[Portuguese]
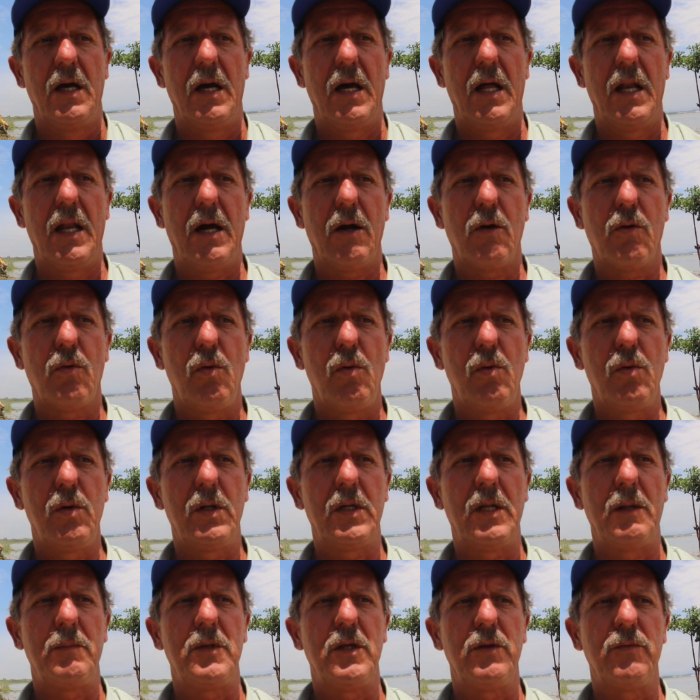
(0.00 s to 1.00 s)
A lagoa,
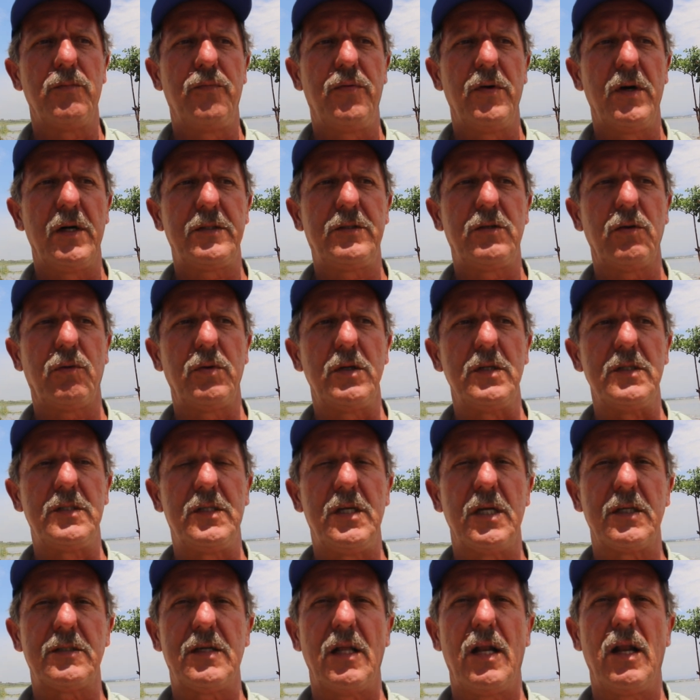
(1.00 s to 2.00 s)
na minha infância, eu
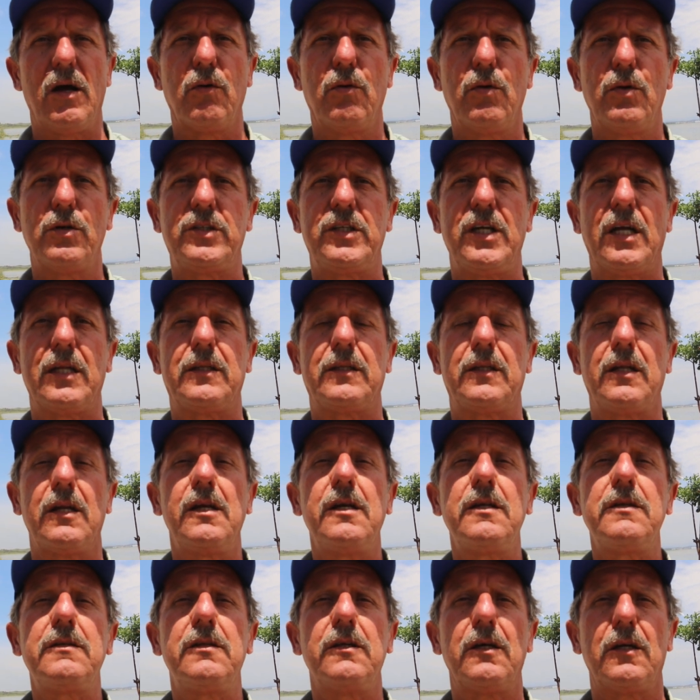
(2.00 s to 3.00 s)
conhecia essa lagoa, eu tinha
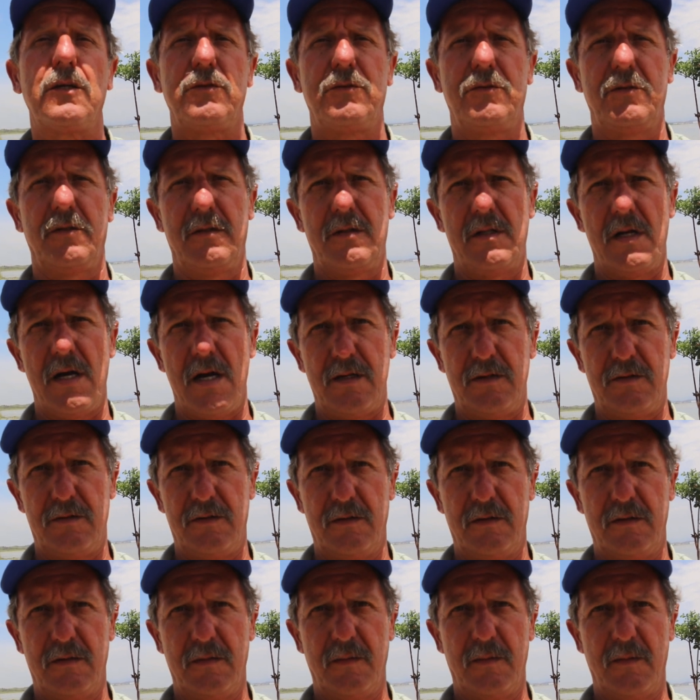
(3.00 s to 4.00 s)
13 anos de idade.
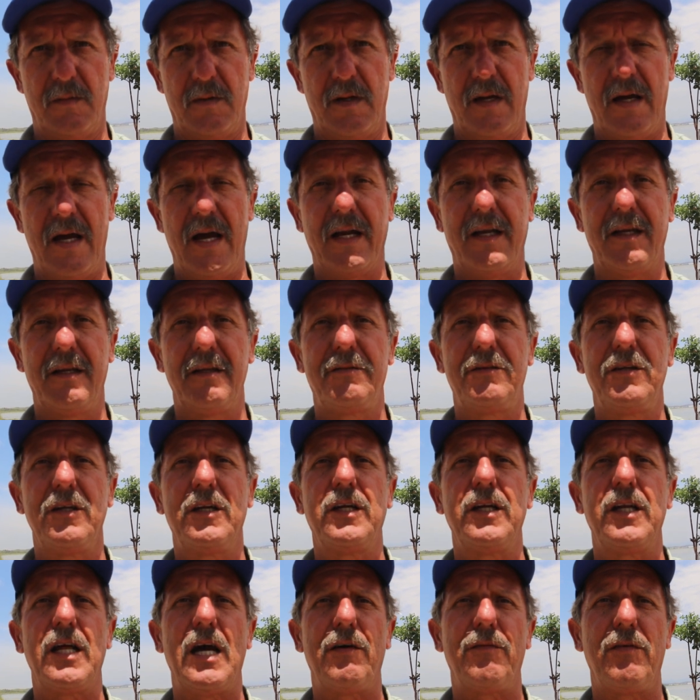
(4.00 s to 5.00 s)
Aqui se
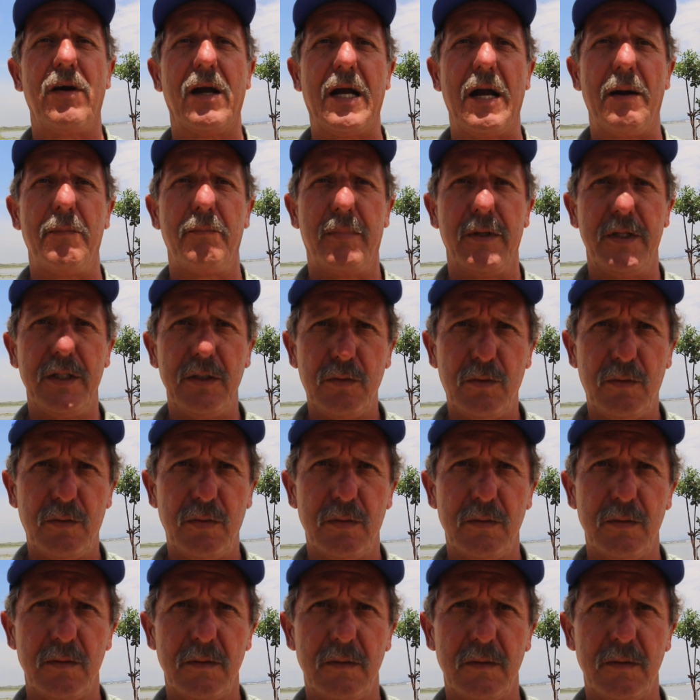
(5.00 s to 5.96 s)
criava cabrito,